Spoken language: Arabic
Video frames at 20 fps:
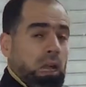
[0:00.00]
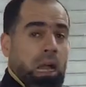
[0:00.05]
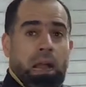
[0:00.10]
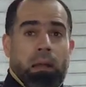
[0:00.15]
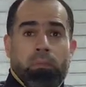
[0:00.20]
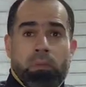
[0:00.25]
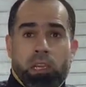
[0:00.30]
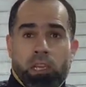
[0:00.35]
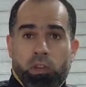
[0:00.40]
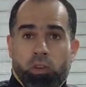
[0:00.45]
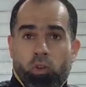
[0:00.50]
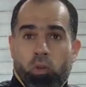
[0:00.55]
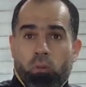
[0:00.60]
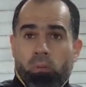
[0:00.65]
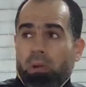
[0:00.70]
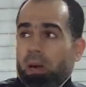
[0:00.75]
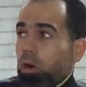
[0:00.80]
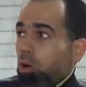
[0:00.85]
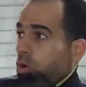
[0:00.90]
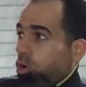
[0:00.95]
عاملين
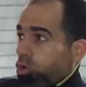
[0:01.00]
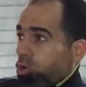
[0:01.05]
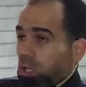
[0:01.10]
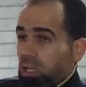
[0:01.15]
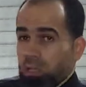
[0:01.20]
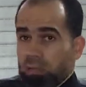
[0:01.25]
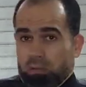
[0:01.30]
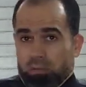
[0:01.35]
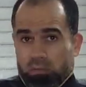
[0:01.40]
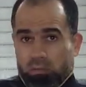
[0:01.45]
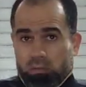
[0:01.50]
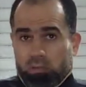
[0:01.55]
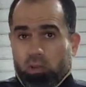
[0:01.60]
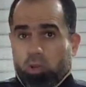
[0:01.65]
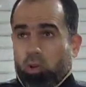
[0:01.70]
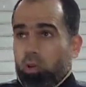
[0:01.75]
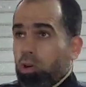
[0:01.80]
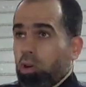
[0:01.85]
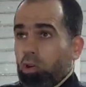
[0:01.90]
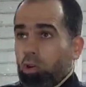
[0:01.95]
هم اوضه
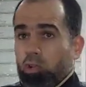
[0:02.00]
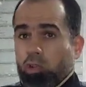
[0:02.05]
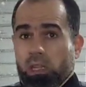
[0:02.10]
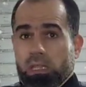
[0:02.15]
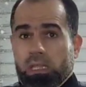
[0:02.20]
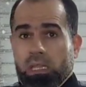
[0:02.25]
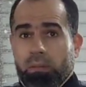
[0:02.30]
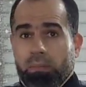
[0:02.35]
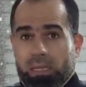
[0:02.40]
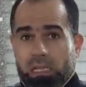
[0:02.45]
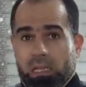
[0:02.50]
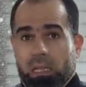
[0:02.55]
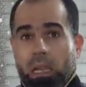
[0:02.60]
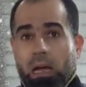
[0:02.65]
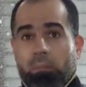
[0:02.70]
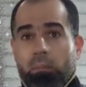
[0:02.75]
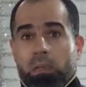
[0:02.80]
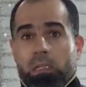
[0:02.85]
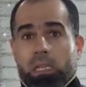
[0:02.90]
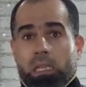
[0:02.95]
اوضه زي مثلا
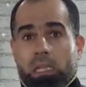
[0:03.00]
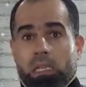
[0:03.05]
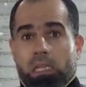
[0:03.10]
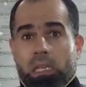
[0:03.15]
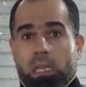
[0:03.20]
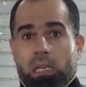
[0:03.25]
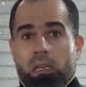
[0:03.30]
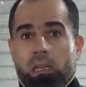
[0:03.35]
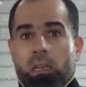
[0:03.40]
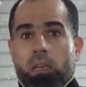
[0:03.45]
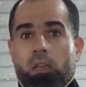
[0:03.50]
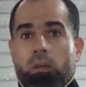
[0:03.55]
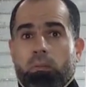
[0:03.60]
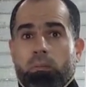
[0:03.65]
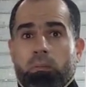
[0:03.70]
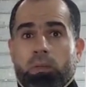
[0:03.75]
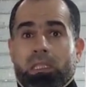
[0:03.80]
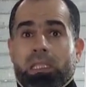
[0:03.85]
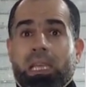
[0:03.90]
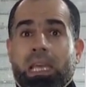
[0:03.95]
العنبر ده كده
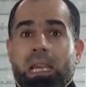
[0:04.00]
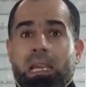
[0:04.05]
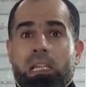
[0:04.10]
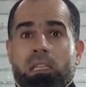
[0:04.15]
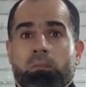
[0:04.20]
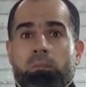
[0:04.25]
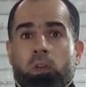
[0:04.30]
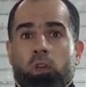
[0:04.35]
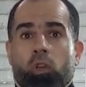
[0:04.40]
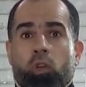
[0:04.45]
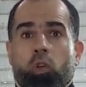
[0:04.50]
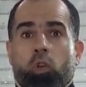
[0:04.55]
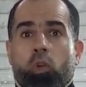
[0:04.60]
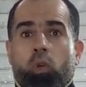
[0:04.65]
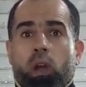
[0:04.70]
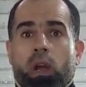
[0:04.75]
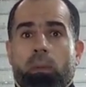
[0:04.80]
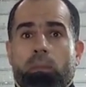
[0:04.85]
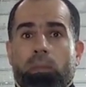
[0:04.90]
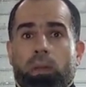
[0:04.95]
متجلد من
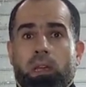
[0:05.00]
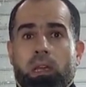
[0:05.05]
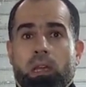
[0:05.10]
جوه